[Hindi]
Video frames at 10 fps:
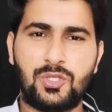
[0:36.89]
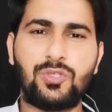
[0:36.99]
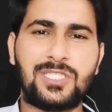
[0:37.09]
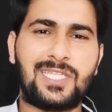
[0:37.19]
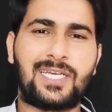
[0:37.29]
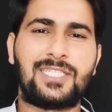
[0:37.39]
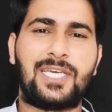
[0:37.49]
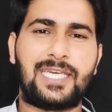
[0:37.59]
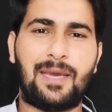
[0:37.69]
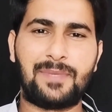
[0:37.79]
तो इसी तरह के
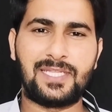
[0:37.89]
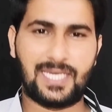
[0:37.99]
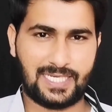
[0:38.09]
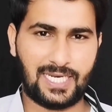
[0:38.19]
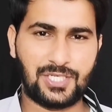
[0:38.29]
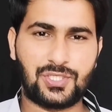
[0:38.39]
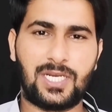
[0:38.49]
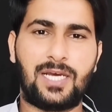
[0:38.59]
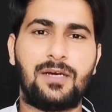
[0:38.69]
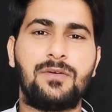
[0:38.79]
छक्के हमने देखने हैं
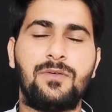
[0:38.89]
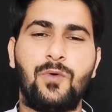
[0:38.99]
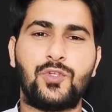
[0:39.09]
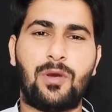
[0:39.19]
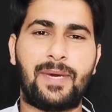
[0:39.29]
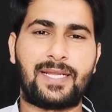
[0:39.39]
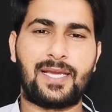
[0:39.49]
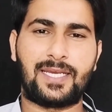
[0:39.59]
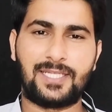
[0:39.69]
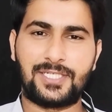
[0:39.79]
इनशाला वो जो
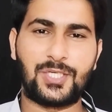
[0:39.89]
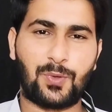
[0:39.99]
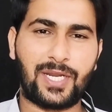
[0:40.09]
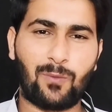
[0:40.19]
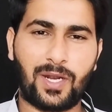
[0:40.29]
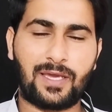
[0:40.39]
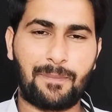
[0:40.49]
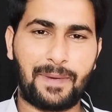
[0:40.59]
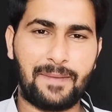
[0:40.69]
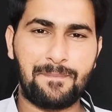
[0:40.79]
अमेरिका के अंदर टी ट्वेंटी वर्ल्ड
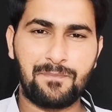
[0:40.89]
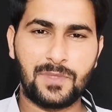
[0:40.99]
कप है